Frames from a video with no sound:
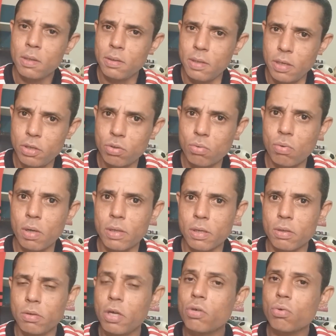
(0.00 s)
Desde
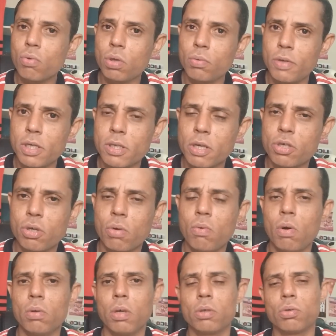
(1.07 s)
quando, desde quando o Isla
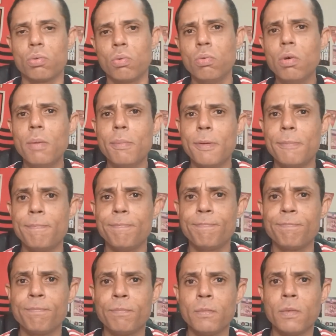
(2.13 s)
chegou ao nosso clube,
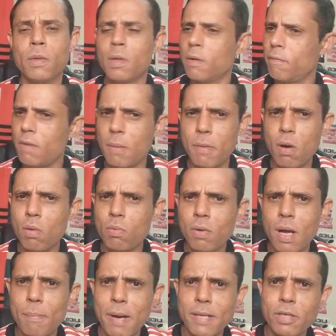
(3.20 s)
o Flamengo
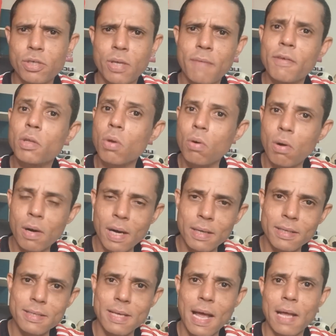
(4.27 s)
nunca mais esteve tão
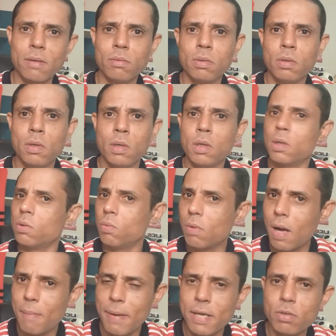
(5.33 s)
organizado
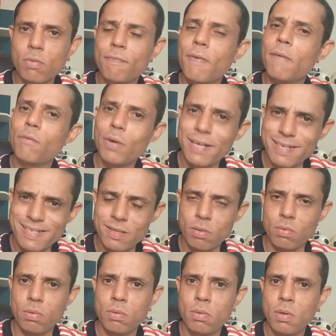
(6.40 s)
nunca mais o favoreceu.